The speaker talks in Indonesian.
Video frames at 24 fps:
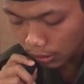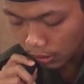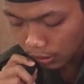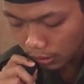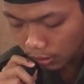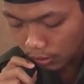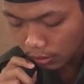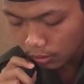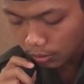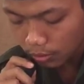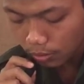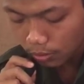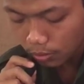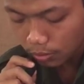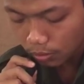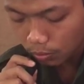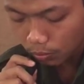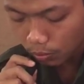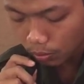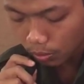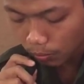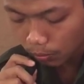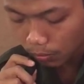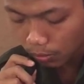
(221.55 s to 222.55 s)
wa
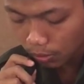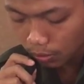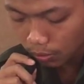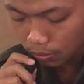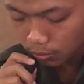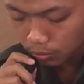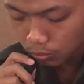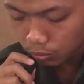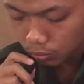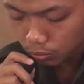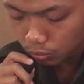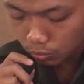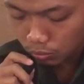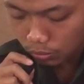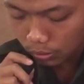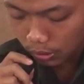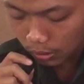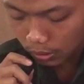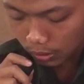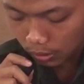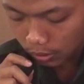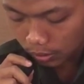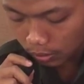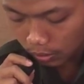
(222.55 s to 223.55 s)
furshatul
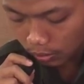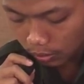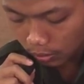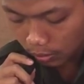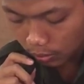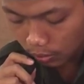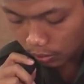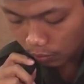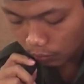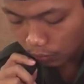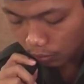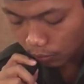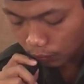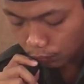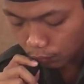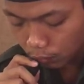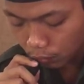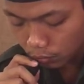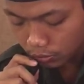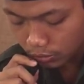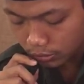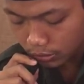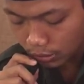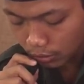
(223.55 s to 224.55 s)
asnani wa
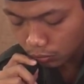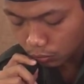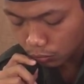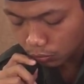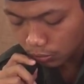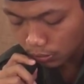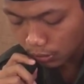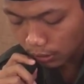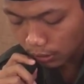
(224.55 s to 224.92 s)
sombu